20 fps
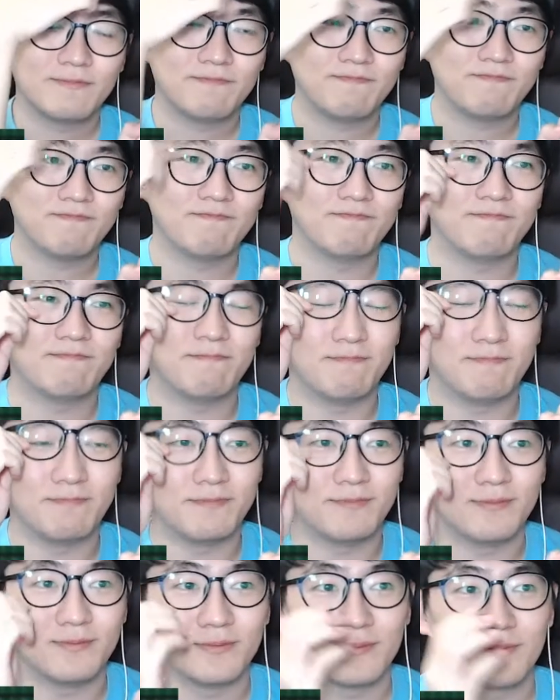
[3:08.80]

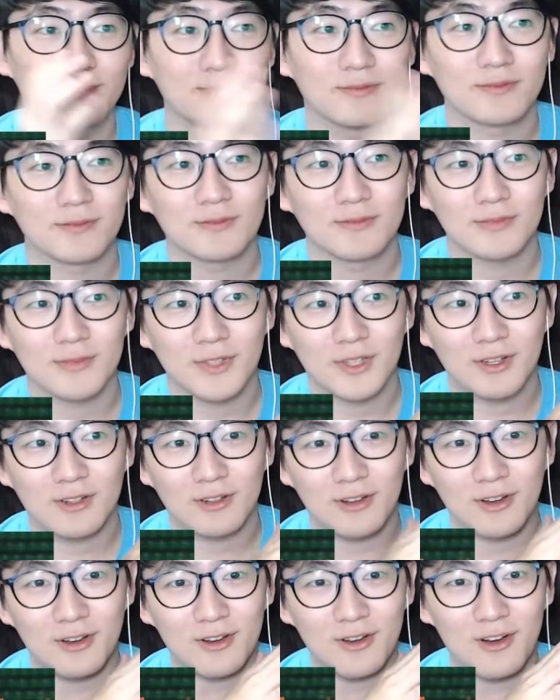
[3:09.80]
음,
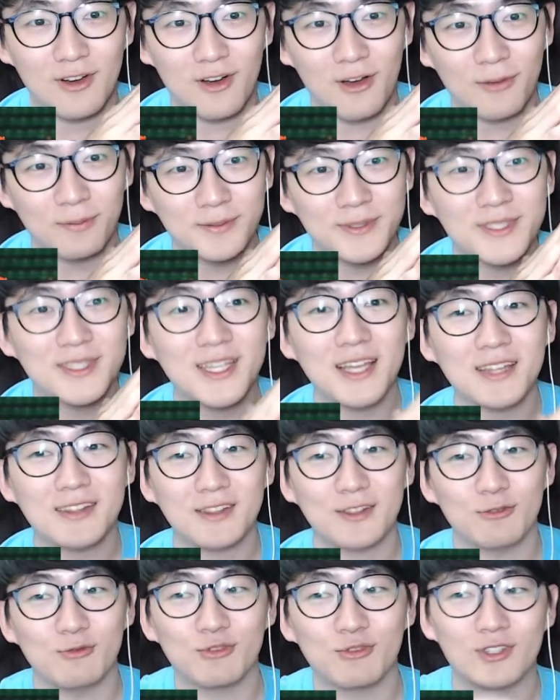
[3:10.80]
업셋
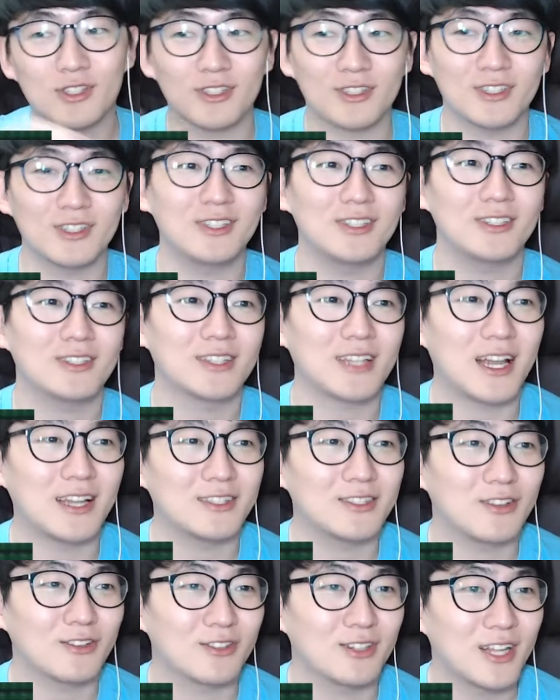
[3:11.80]
우승을
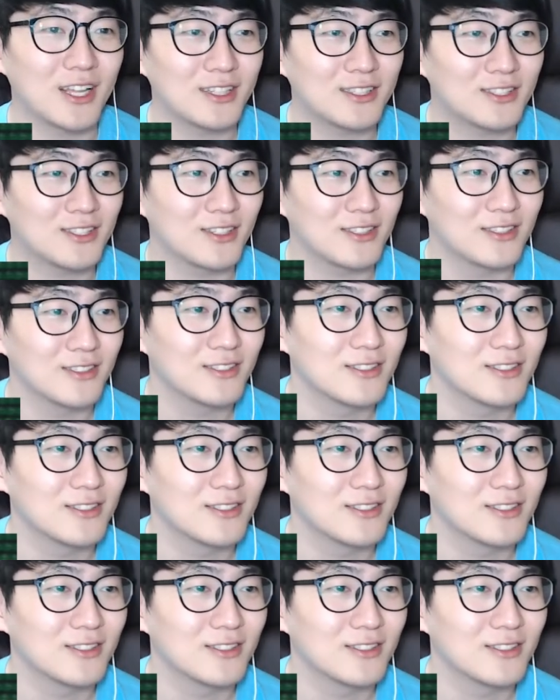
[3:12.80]
달성을 했죠.